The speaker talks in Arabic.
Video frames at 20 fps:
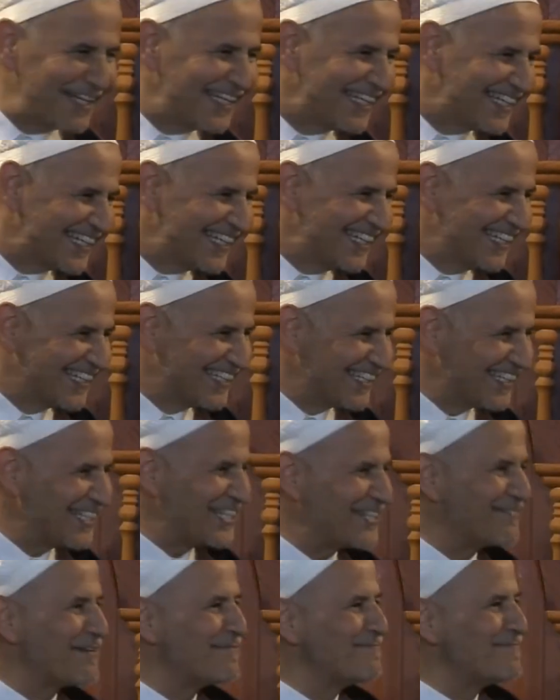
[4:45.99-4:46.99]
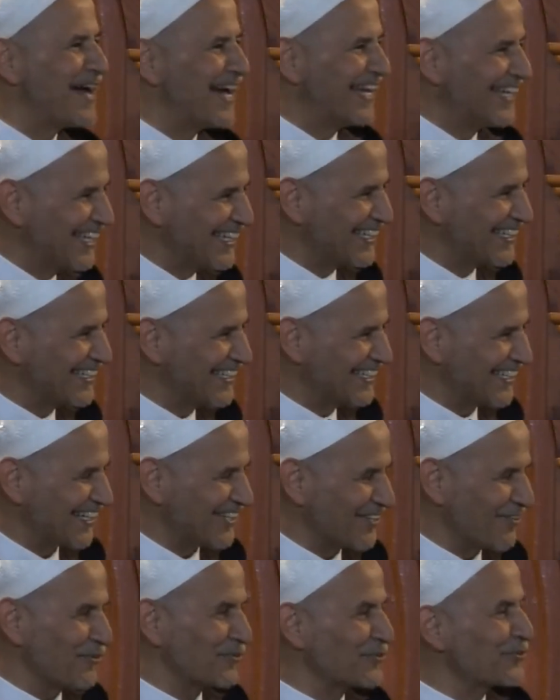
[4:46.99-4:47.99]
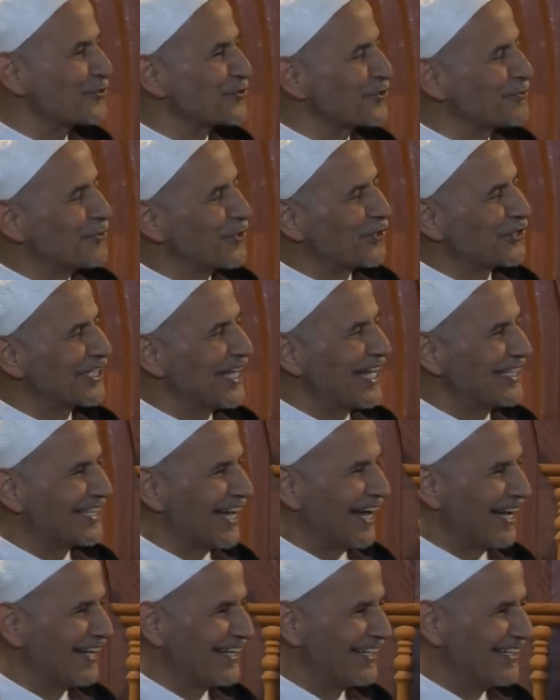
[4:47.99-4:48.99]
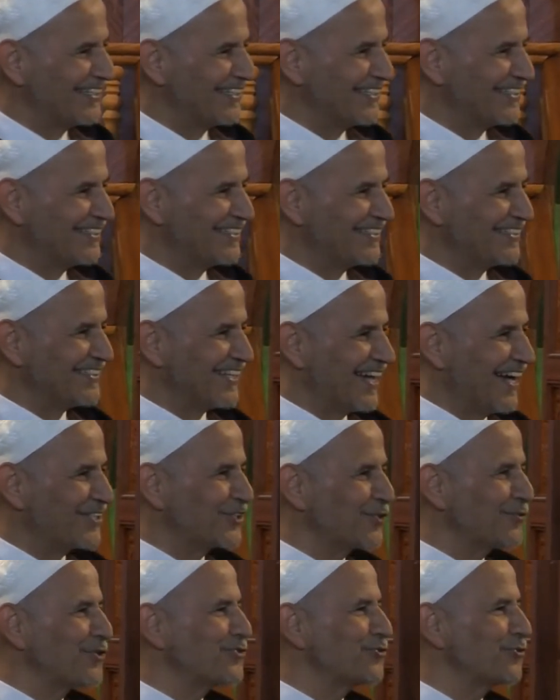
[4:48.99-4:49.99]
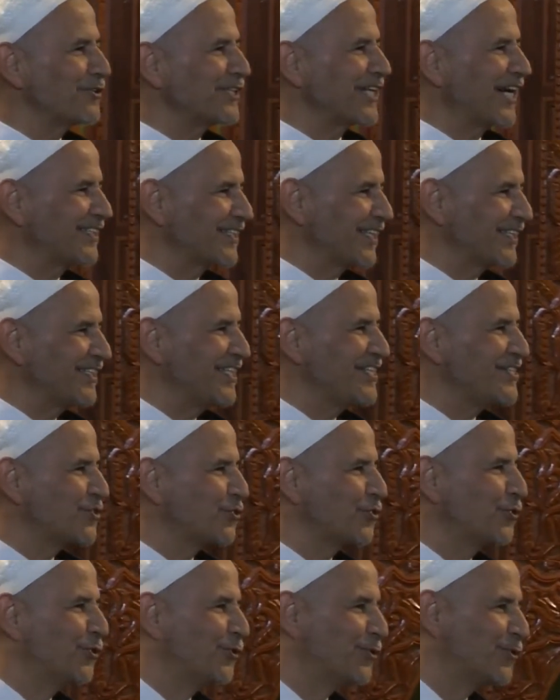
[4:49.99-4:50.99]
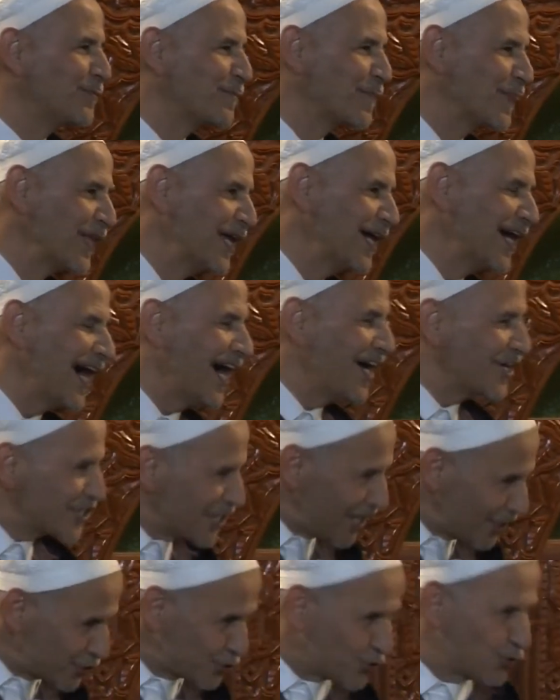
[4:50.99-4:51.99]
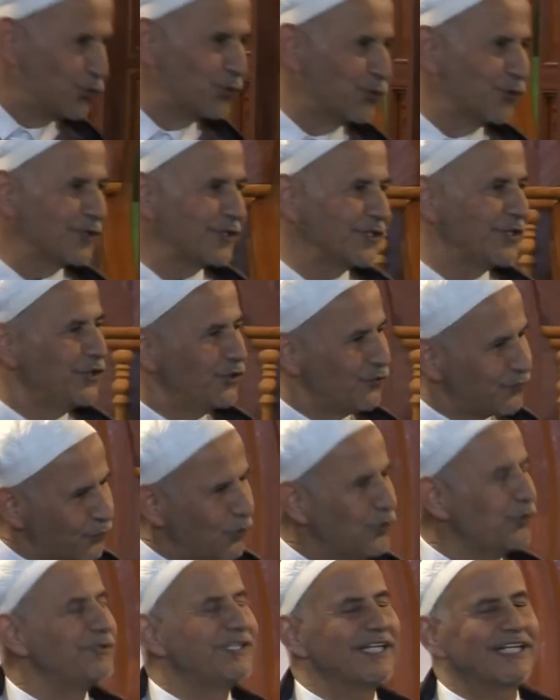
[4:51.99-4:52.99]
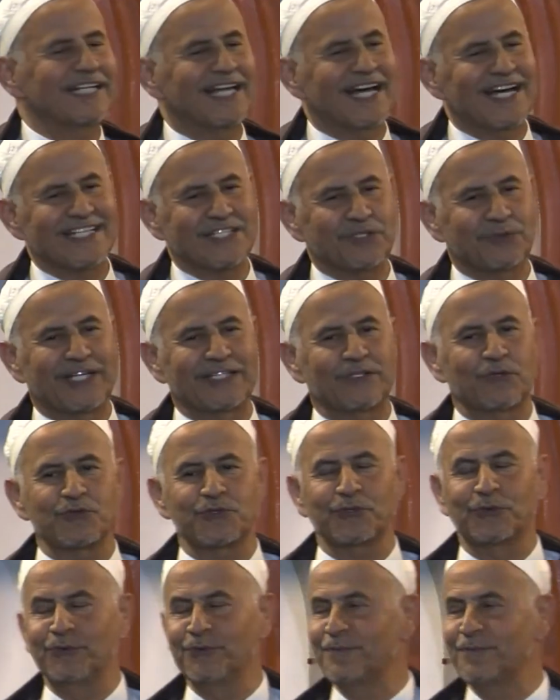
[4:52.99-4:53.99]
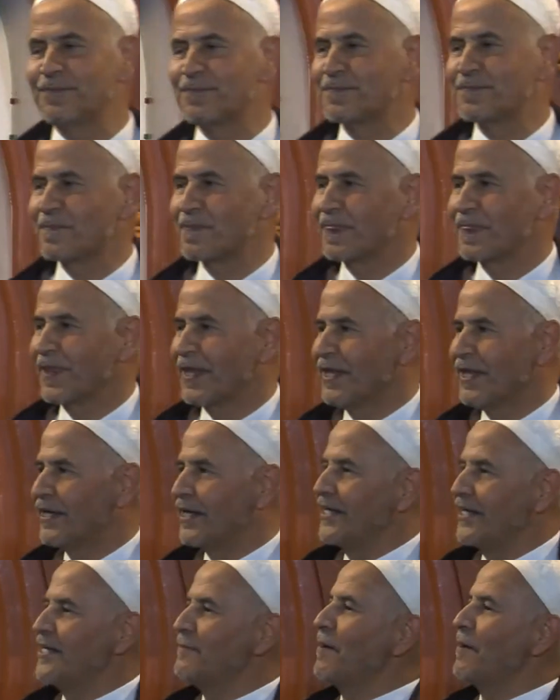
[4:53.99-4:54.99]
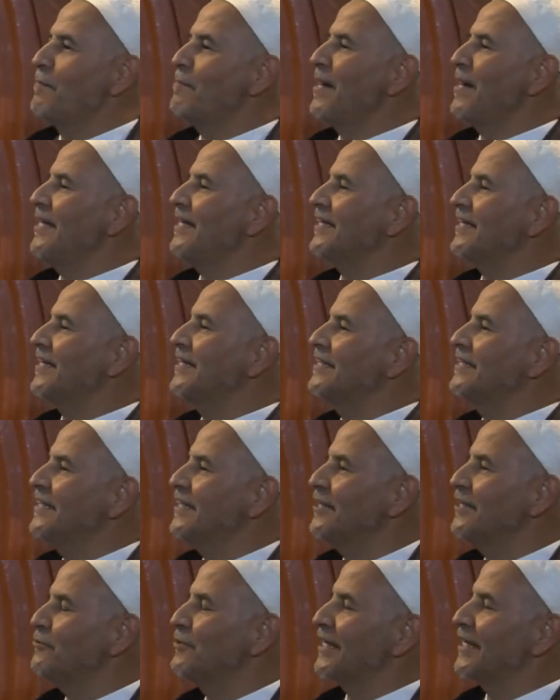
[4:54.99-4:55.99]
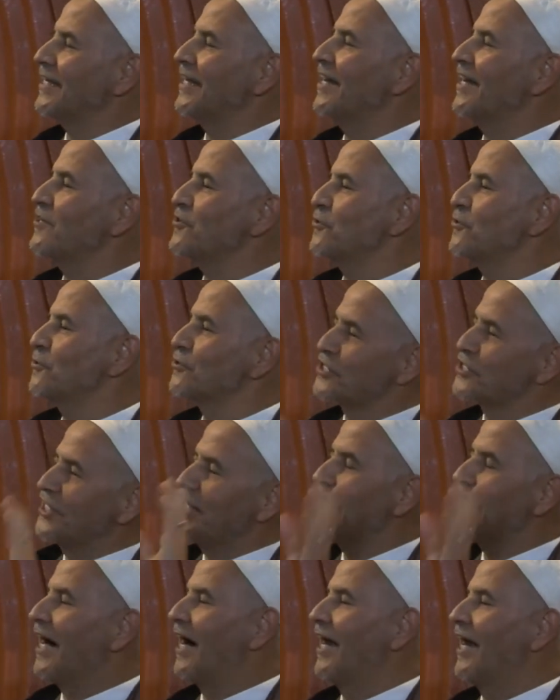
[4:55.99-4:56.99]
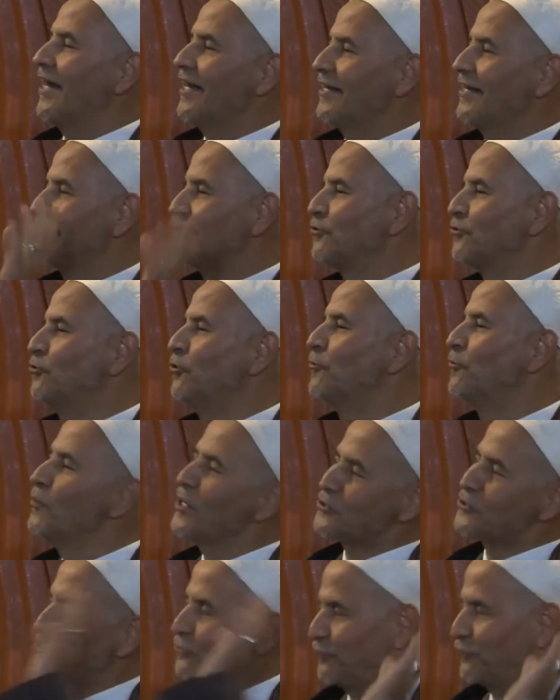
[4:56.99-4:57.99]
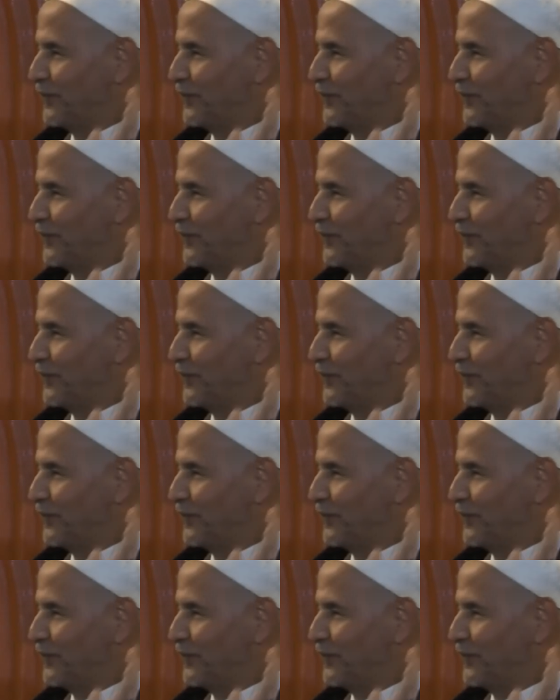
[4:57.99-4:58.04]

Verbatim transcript: مالكيين الامام مالك انا قلت الجمهور ثلاثه ها 3 sur 4 disent que à chaque jour, il faut lui déclarer son intention. الإمام مالك il dit une déclaration générale du mois